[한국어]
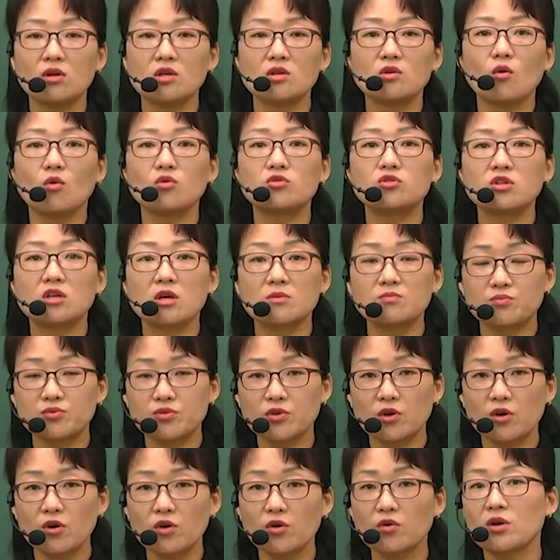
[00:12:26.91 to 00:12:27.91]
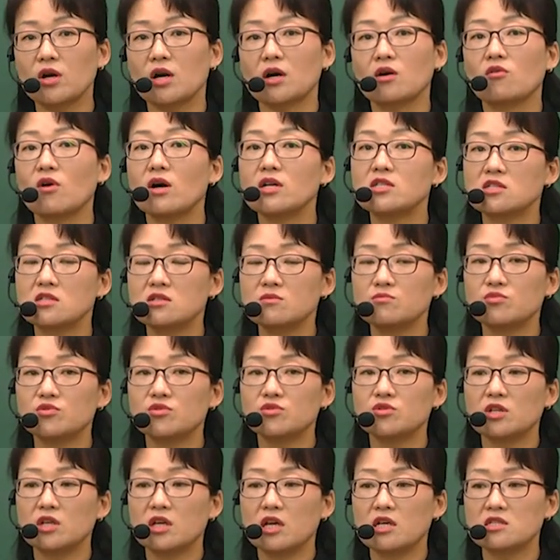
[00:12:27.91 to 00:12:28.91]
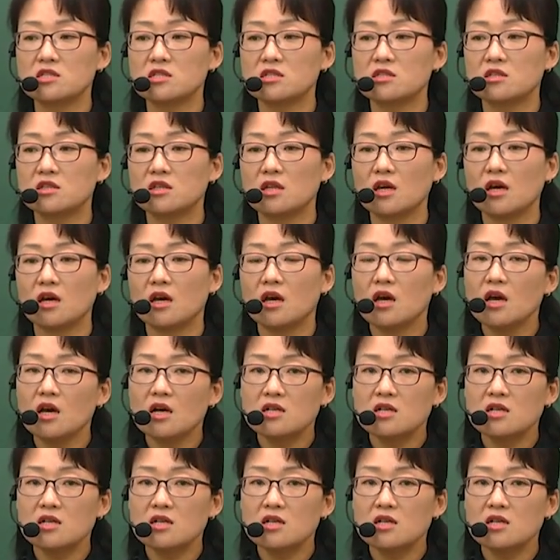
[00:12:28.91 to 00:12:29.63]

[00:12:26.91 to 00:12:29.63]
이거 어떻게 풀어요라고 하시는 분들이 계시는데